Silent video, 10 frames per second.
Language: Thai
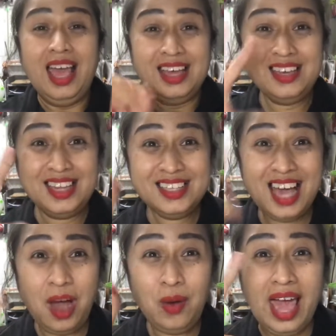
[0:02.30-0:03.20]
เงิน
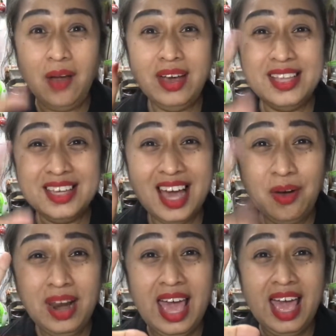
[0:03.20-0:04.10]
เข้าแล้วเงินเข้า
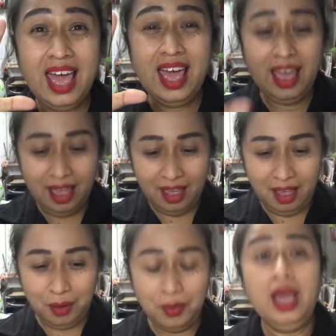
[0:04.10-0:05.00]
แล้
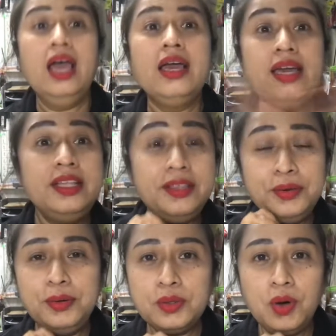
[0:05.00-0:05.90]
วเงิน
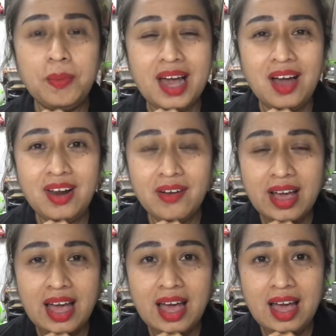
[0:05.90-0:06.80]
YouTube เข้าแล้ว
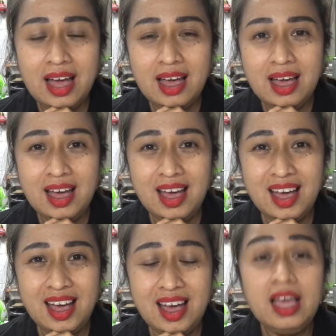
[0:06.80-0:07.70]
ค่ะ
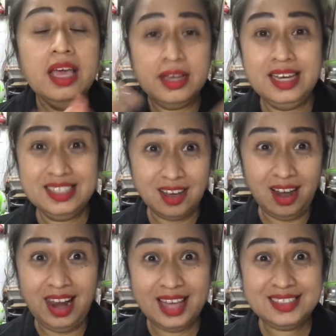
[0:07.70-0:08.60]
เงินก็
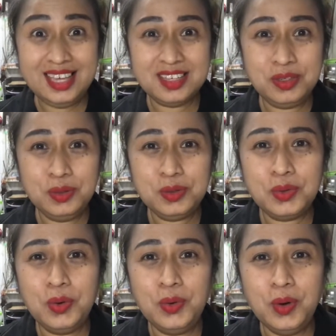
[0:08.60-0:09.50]
แลกจาก
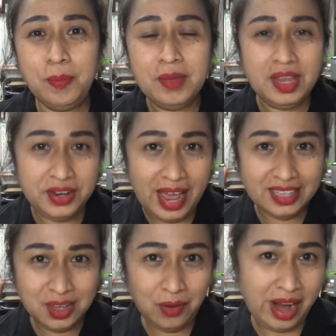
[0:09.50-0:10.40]
YouTube ได้
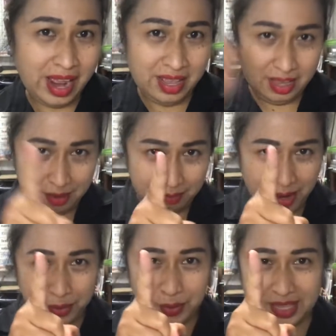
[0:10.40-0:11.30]
เท่าไหร่มา
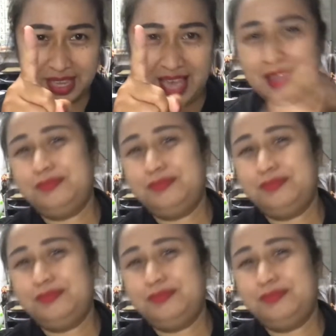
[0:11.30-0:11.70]
ดูกันค่ะ